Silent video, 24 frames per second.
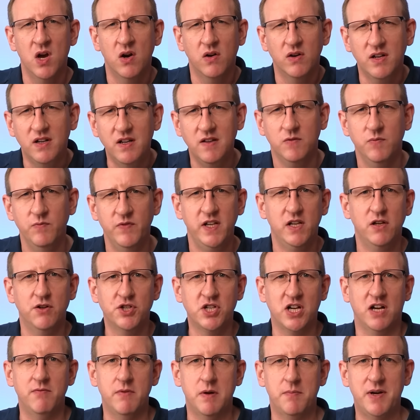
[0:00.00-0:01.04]
Und in diesem Video
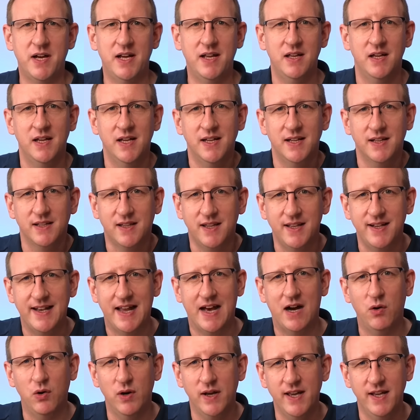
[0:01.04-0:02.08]
schauen wir mal
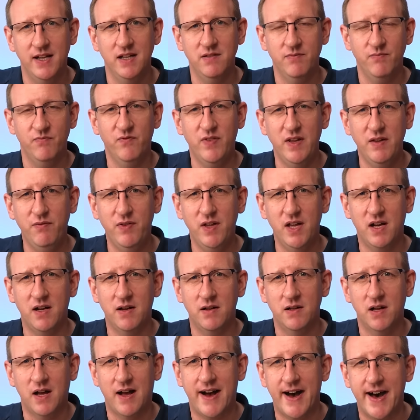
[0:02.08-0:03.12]
genau hin, wie
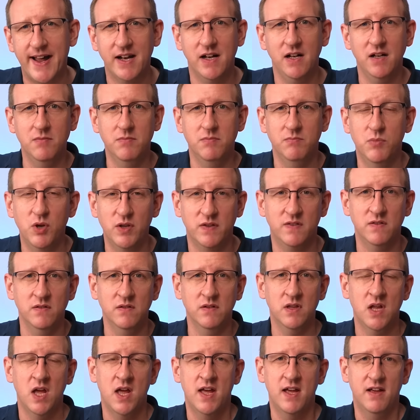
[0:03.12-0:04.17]
wir handeln
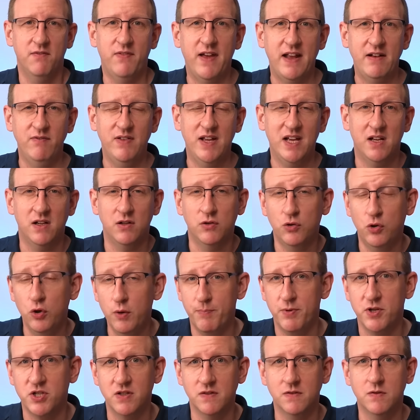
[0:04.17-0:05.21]
müssen, wenn wir
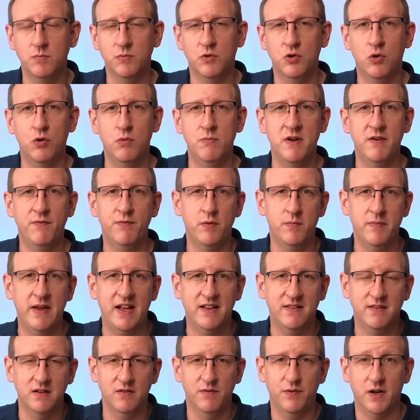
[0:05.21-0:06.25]
typische Symptome vom
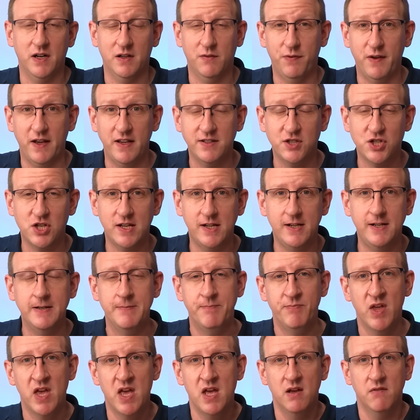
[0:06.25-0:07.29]
Herzinfarkt feststellen.